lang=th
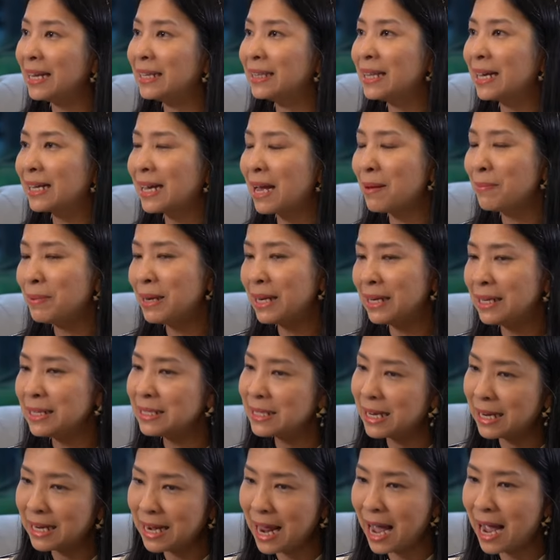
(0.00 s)
แต่การเป็นเด็กที่
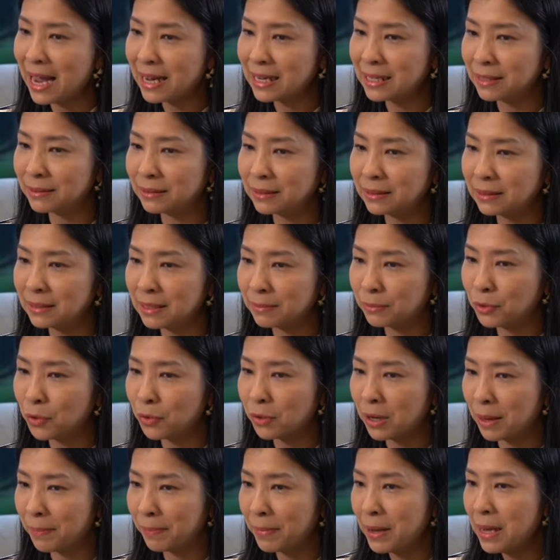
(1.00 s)
ใช้ได้เกิดเติบโต
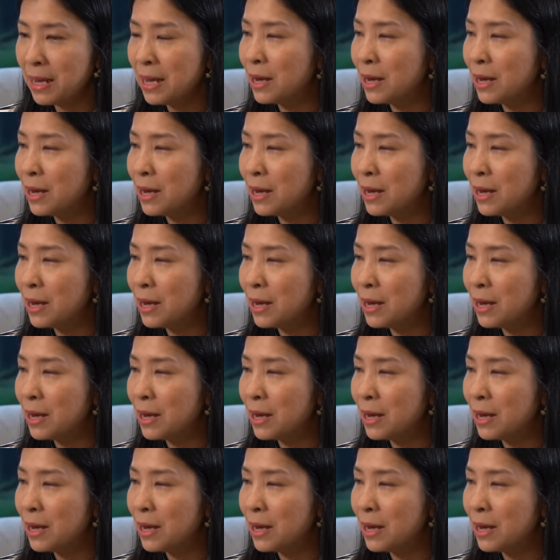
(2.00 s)
กับ